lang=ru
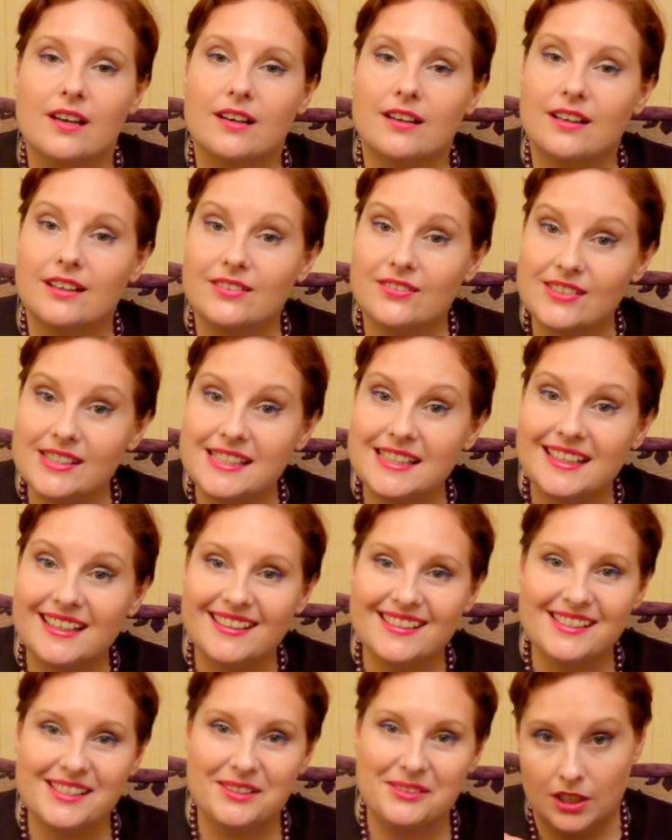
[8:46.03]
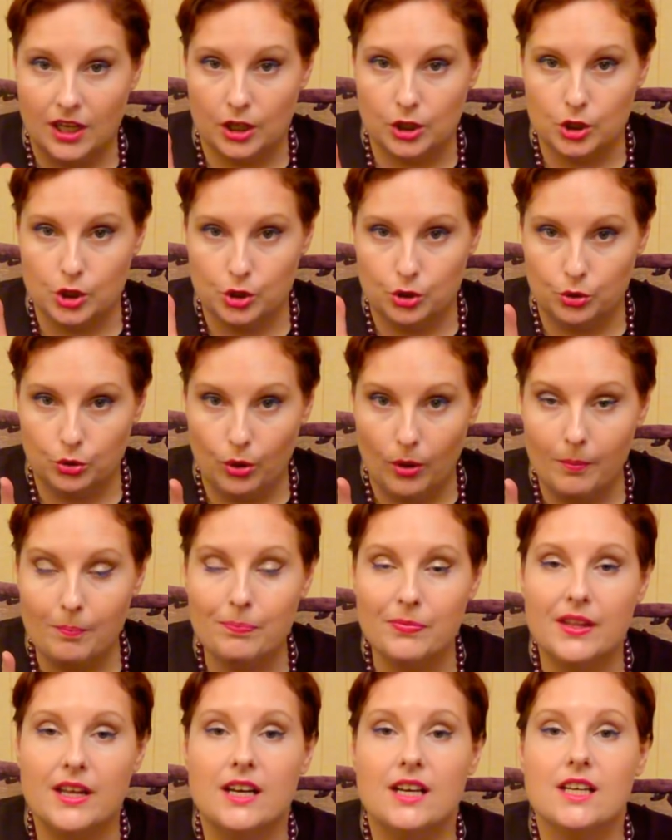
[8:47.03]
Как вы знаете. Так
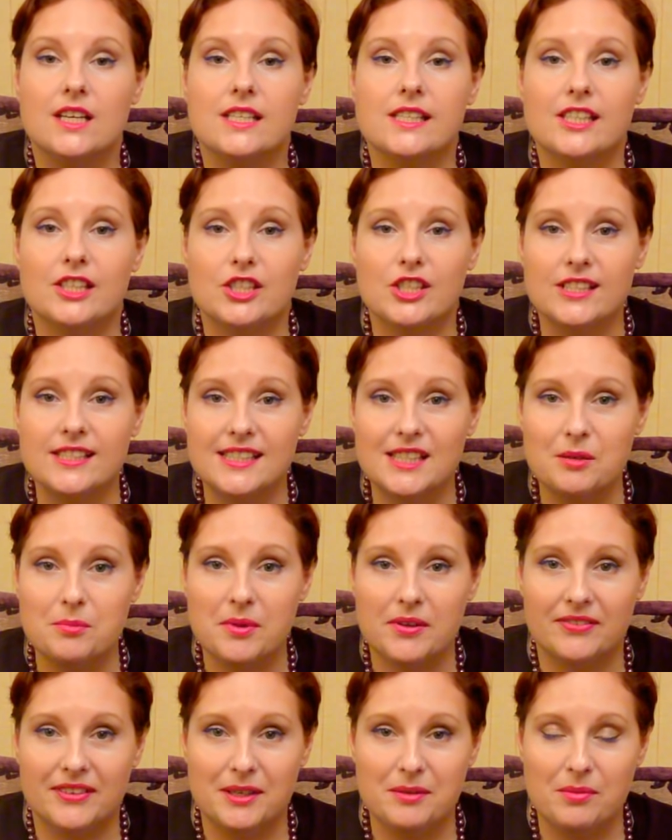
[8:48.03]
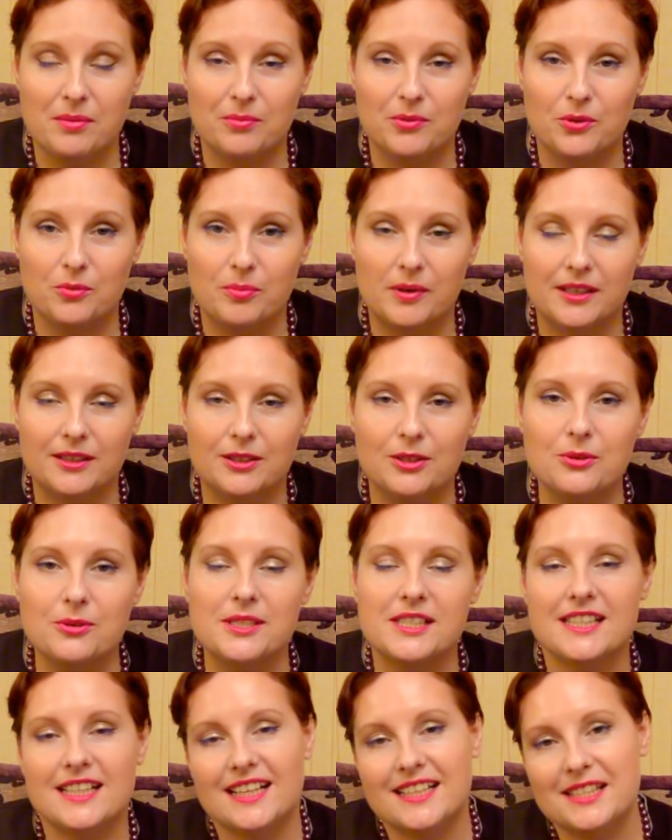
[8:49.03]
что сейчас самое время покупать
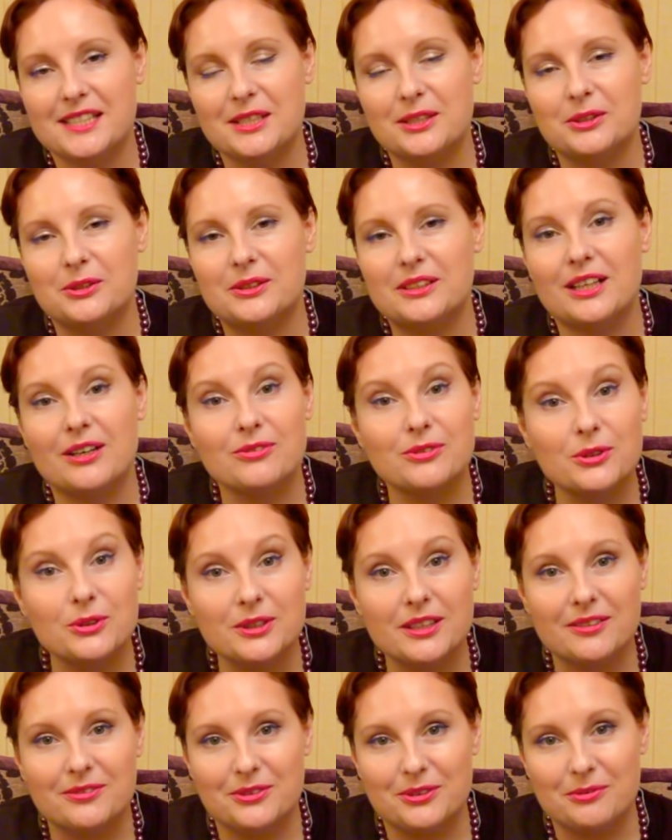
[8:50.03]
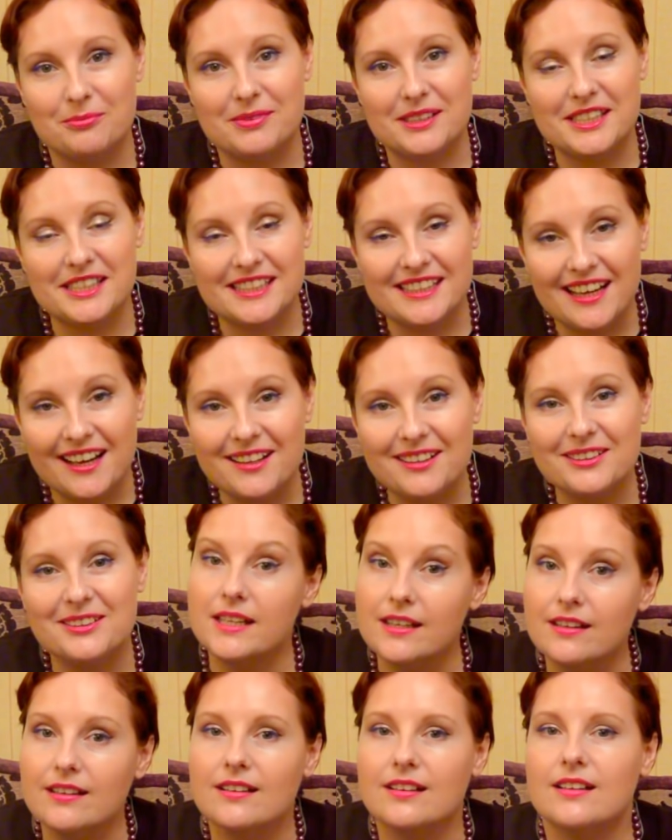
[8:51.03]
люкс для тех, кто давно-давно мечтал.
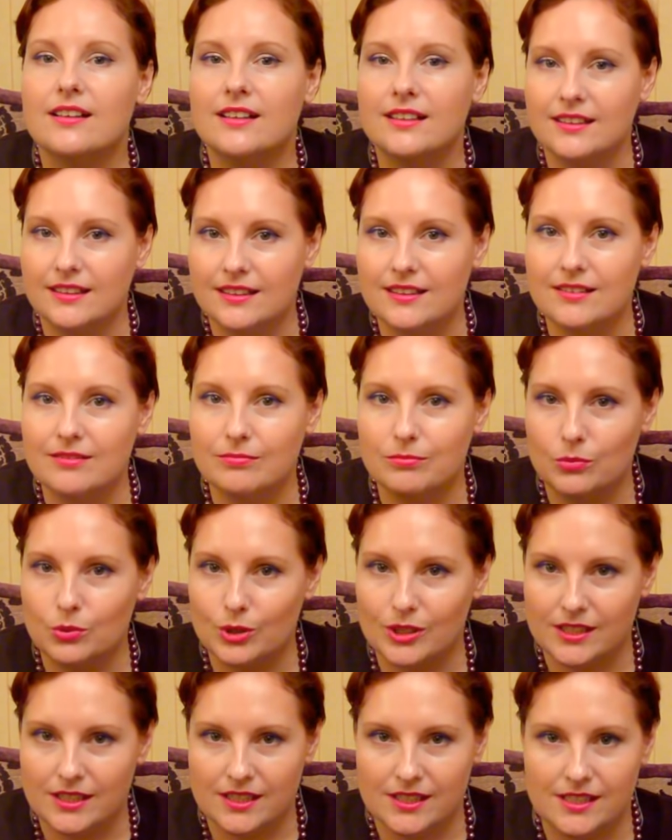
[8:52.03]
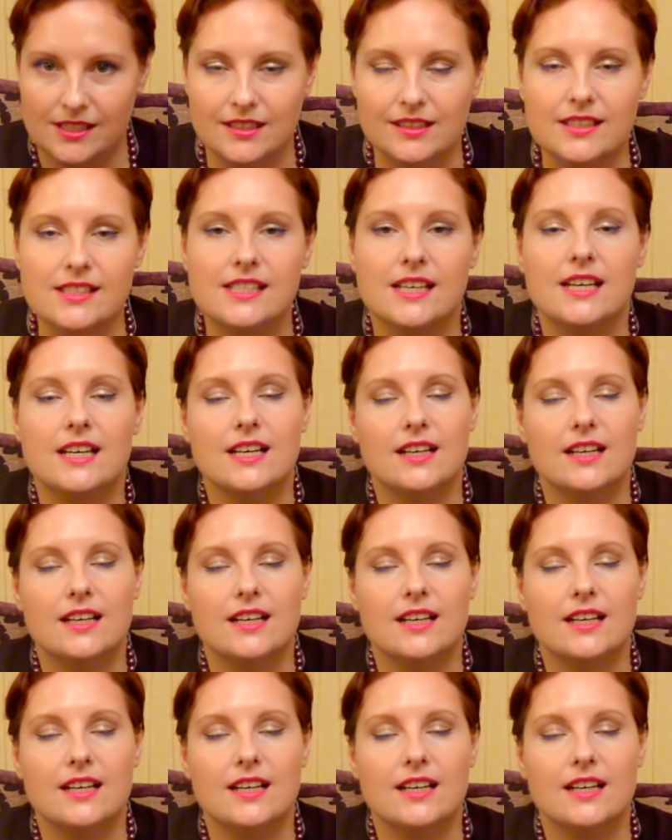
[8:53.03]
Теперь это можно делать.